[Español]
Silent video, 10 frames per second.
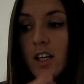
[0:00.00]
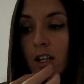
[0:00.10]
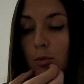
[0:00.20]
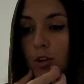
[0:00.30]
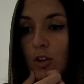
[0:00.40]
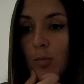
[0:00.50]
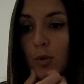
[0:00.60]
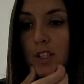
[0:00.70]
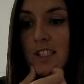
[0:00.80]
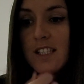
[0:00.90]
Y bueno,
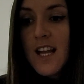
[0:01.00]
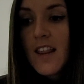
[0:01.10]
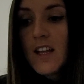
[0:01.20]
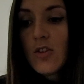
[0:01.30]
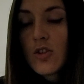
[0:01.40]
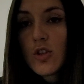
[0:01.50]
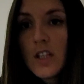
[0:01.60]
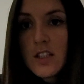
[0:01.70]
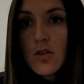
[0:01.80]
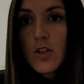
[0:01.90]
pues nada,
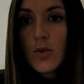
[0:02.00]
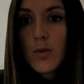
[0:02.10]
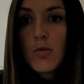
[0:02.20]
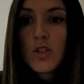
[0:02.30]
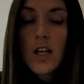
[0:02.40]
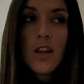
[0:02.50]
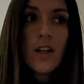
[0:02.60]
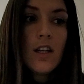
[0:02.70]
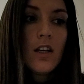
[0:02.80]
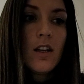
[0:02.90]
nosotras lo que tuvimos que
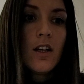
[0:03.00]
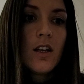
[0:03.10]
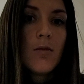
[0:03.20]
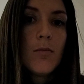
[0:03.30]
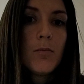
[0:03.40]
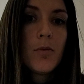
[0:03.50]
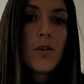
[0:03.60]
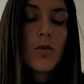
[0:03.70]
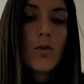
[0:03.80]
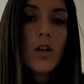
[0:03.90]
hacer, eh, en
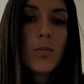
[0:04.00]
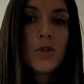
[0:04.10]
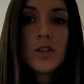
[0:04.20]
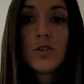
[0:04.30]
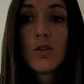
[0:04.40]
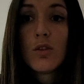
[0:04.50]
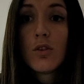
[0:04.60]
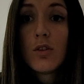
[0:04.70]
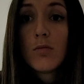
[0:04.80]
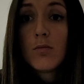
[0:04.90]
primer lugar, pues
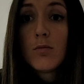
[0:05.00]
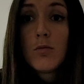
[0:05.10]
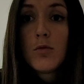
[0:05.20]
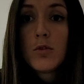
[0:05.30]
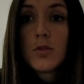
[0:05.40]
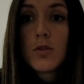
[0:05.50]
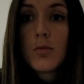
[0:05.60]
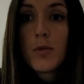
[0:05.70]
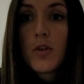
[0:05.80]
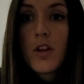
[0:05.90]
eso,
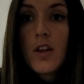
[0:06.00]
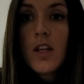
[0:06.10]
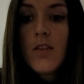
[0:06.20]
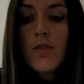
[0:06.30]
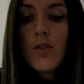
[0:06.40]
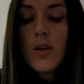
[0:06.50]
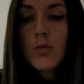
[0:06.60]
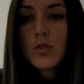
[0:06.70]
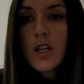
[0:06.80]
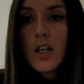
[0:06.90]
nuestro proceder fue
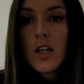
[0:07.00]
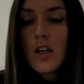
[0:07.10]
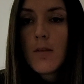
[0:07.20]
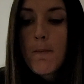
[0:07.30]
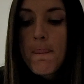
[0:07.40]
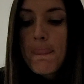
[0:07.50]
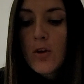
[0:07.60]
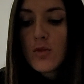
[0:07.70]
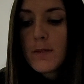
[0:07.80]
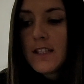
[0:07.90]
buscar
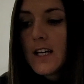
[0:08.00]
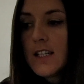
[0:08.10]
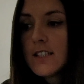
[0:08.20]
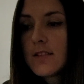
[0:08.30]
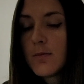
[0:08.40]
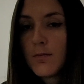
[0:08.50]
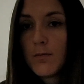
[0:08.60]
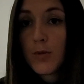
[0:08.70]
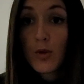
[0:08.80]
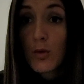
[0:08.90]
hospitales
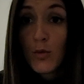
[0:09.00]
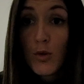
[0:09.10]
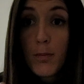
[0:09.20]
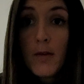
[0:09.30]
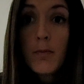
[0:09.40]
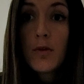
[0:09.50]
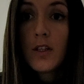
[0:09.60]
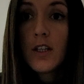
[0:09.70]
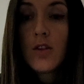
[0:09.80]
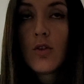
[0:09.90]
por toda Europa,
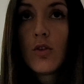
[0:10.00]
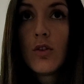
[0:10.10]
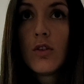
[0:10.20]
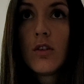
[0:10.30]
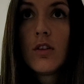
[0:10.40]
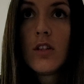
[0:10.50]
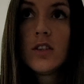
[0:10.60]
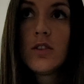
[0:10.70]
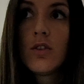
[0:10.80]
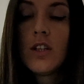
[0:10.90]
porque con
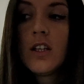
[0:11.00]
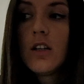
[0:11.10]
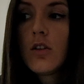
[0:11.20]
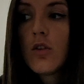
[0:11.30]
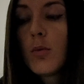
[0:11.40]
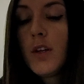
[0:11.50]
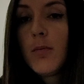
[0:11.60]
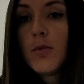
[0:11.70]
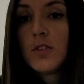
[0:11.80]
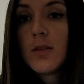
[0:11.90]
esto del
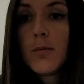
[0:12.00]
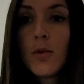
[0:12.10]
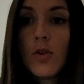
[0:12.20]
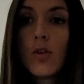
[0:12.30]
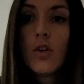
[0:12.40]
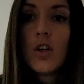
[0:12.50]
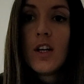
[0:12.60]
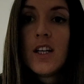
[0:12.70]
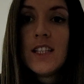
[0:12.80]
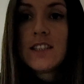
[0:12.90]
COVID, pues tampoco
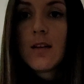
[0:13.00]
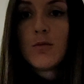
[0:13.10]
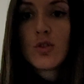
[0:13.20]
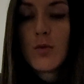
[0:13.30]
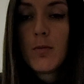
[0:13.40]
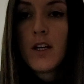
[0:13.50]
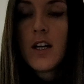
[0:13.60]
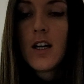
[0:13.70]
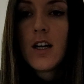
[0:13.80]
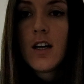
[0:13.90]
estábamos como
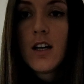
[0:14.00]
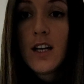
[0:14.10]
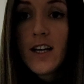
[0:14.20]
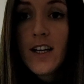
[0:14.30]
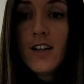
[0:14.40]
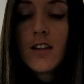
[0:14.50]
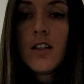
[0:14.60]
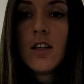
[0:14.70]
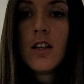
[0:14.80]
para elegir.